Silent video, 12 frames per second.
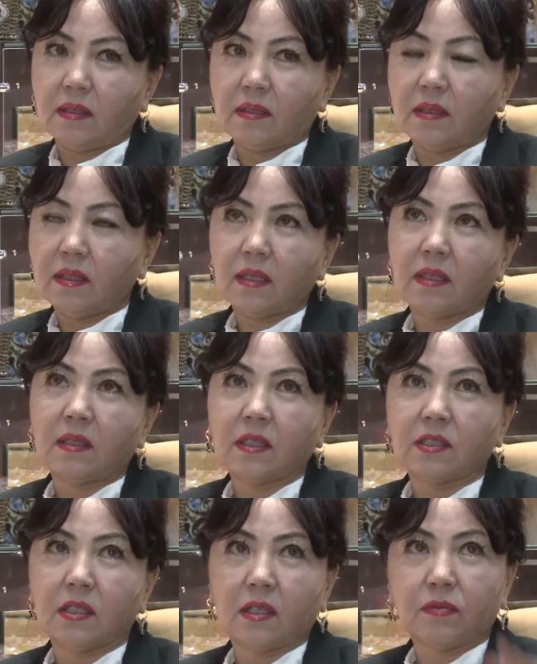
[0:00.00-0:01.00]
Не надо
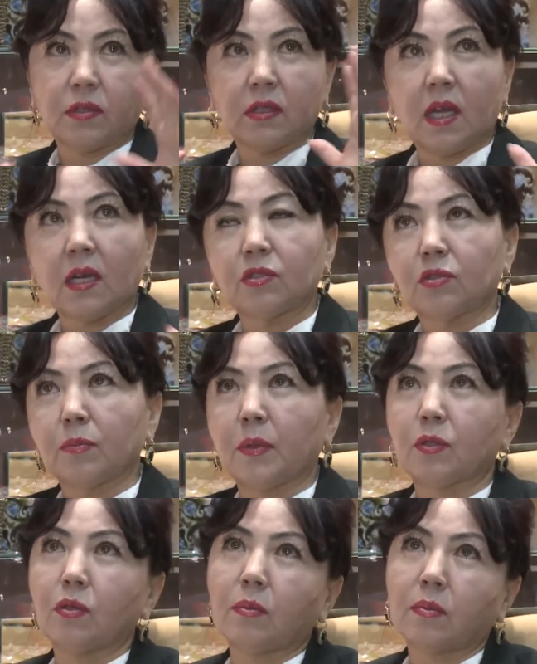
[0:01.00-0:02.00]
начинать вот так, что
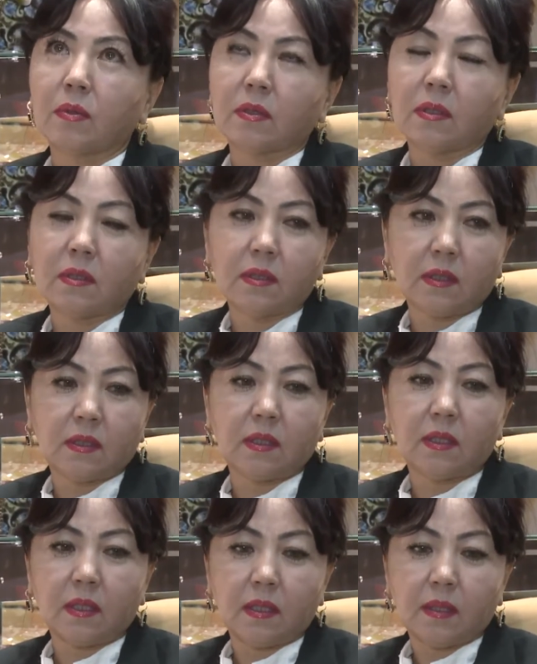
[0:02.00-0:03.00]
потом э,
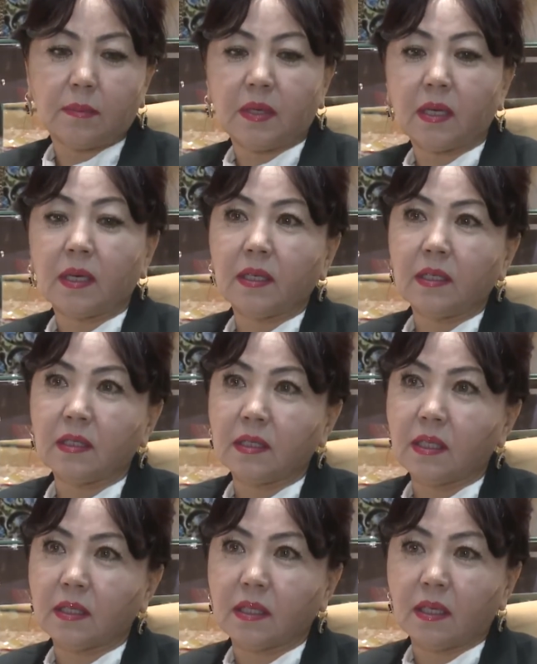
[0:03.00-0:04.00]
это прогореть
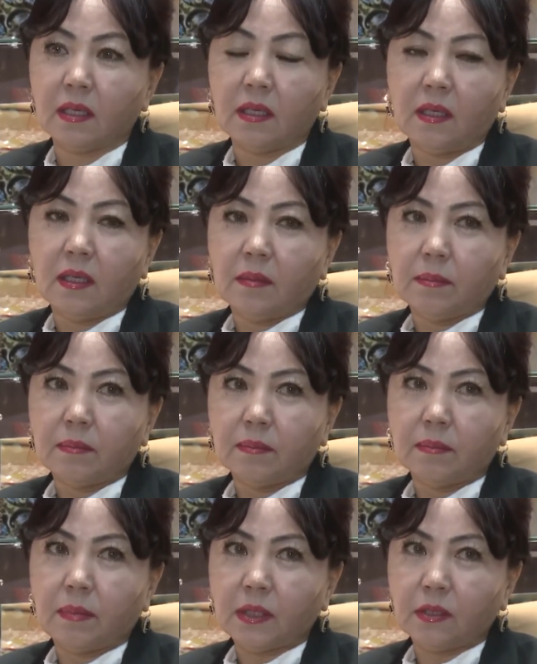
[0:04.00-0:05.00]
где-то.
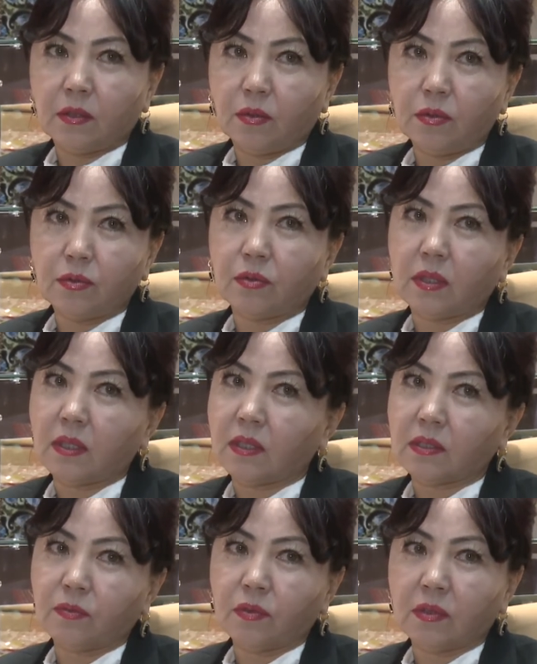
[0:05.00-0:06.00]
Потихоньку
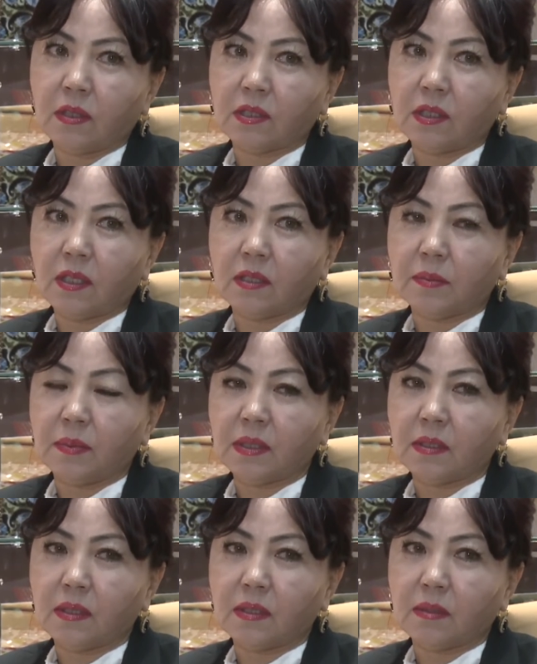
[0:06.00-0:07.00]
надо свой начинать
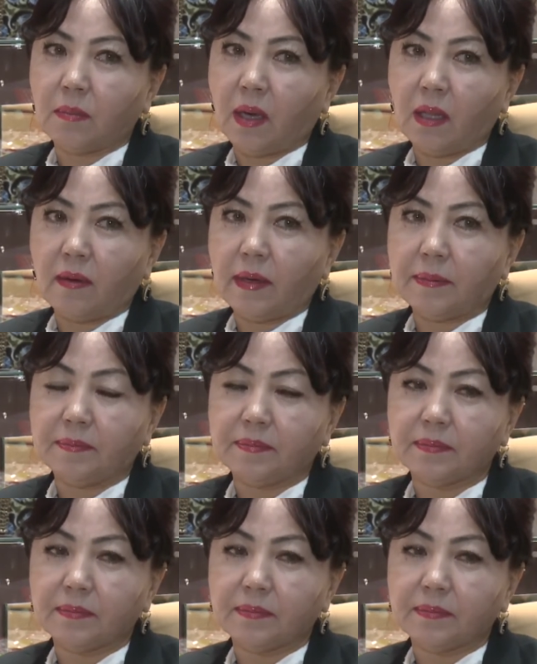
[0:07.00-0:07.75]
бизнес с малого.